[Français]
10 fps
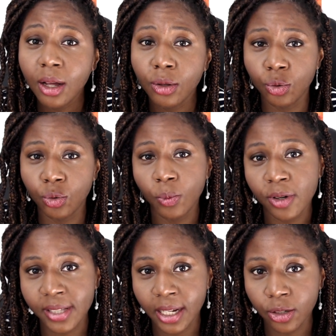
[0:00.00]
de ton
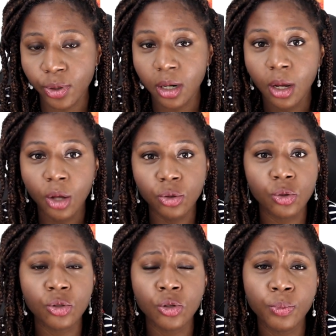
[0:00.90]
poste actuel, ne te
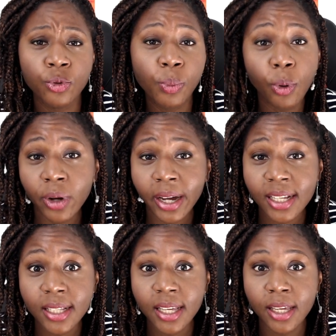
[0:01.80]
sens plus
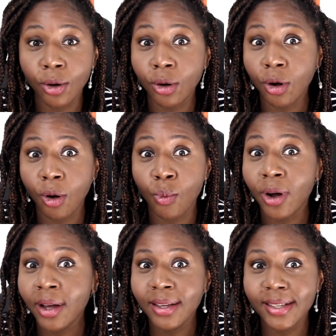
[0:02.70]
progresser et encore moins
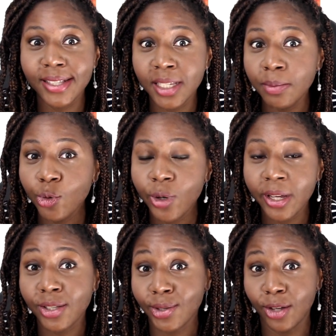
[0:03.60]
stimulé, et
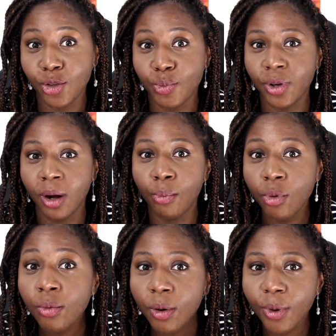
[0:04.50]
cela depuis un bon
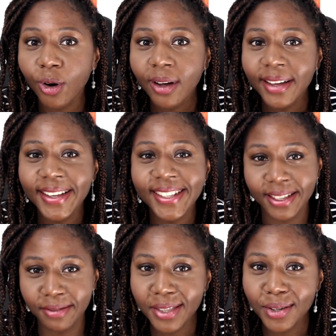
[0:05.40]
moment, cette
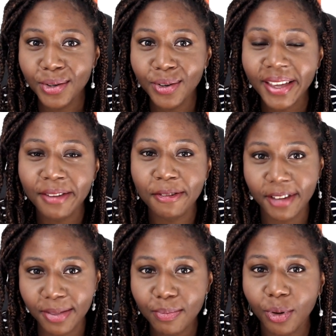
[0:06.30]
vidéo est
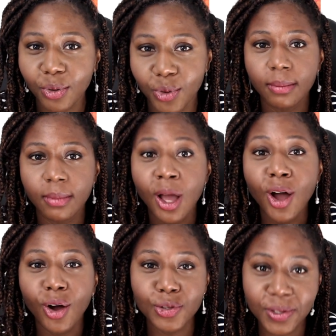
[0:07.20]
faite pour toi.
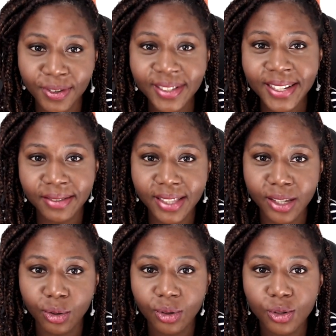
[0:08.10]
En suivant cette
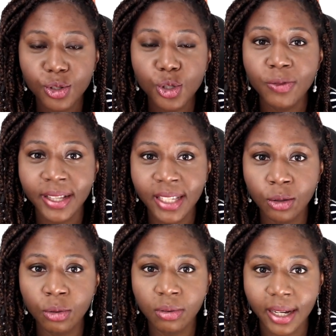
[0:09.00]
vidéo, tu vas
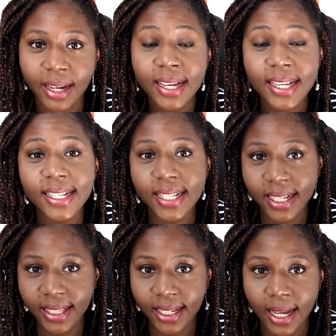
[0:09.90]
découvrir cette
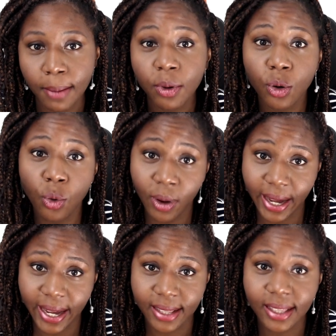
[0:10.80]
étape
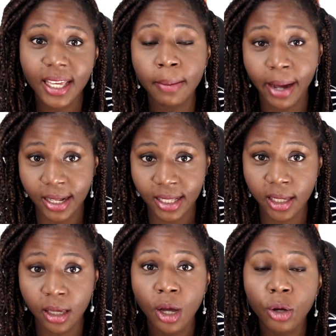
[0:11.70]
concrète et pratique
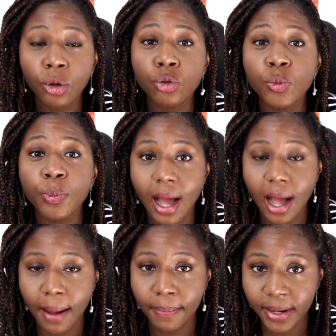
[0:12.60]
que tu peux
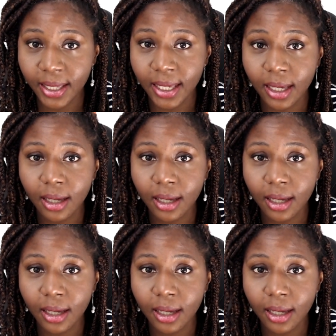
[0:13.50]
appliquer